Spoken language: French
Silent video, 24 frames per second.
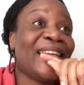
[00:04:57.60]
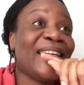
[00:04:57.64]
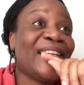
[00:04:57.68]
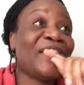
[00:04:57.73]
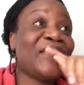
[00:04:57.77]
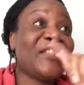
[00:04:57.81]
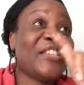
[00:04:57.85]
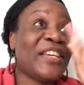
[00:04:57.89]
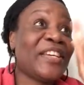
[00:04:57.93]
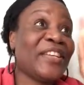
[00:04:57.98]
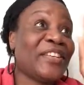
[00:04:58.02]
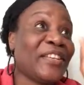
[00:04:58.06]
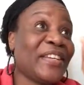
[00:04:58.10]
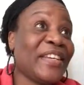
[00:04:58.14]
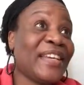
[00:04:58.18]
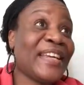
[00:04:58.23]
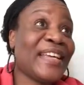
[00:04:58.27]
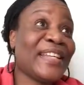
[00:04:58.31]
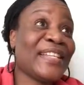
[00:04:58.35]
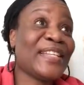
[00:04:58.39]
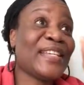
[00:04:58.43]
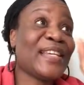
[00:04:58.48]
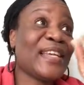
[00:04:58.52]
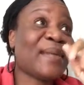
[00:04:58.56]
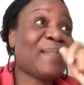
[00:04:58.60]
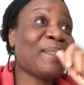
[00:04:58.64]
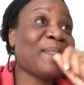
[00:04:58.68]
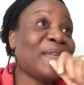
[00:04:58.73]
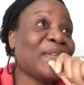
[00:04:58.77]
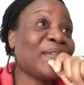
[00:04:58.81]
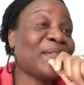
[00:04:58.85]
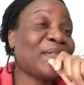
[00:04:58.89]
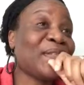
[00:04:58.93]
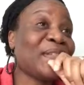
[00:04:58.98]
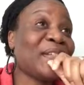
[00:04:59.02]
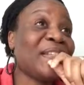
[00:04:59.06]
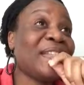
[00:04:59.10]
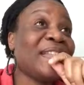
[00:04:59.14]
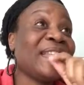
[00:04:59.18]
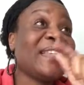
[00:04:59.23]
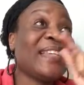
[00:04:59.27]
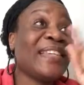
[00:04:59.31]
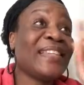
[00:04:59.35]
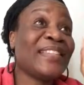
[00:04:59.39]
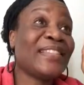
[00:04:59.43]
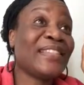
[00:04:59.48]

et j'ai regardé la personne, j'ai dit,